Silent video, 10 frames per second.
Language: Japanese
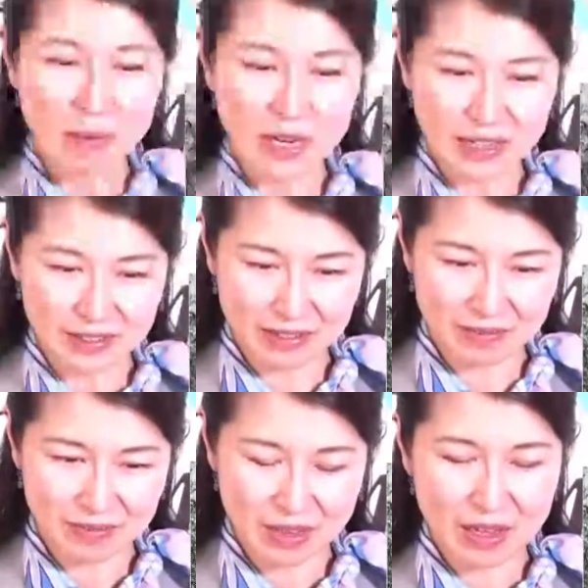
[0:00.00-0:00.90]
もなく、
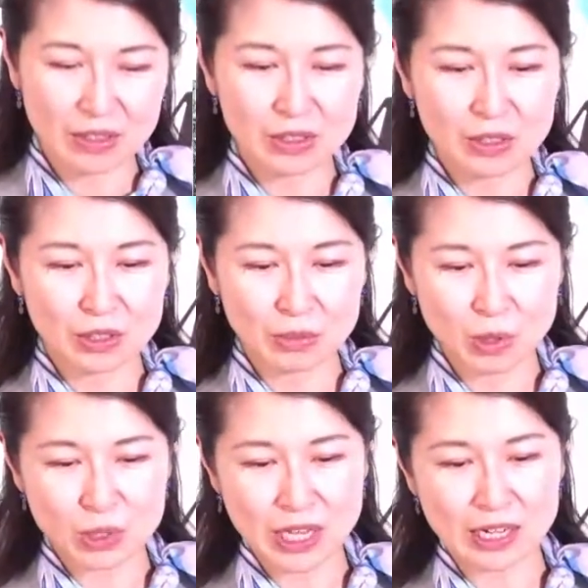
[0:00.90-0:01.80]
文
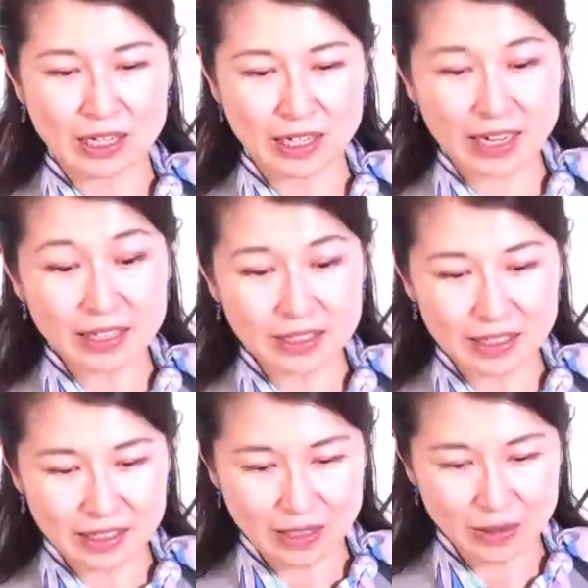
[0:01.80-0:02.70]
子さんが願っ
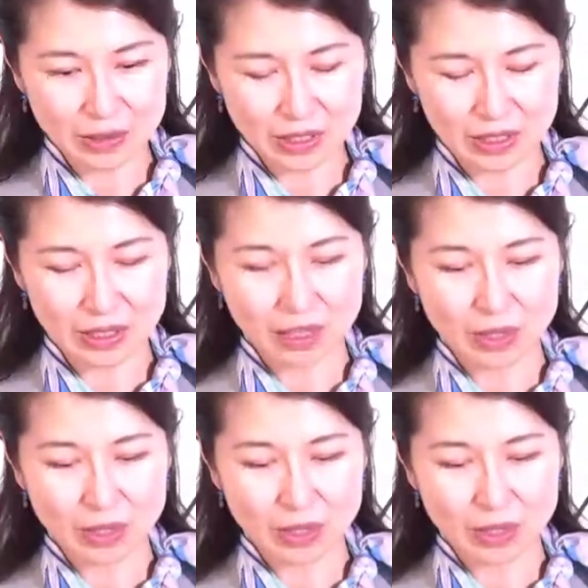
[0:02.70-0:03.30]
ていたように